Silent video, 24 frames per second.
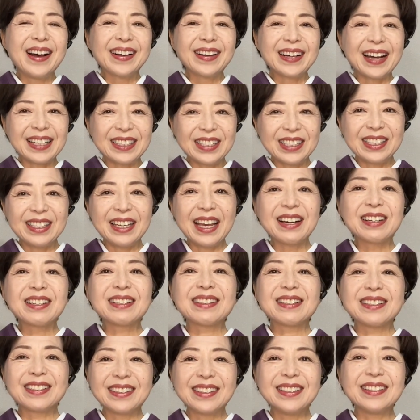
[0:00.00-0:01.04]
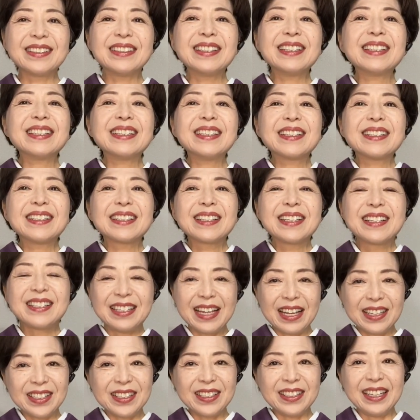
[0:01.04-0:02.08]
活躍する季
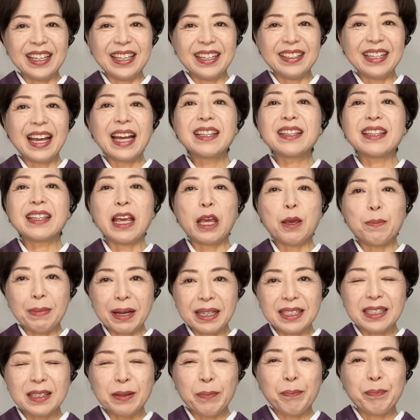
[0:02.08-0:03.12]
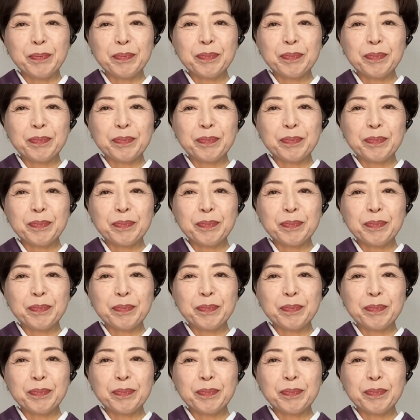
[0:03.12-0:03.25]
節になっています。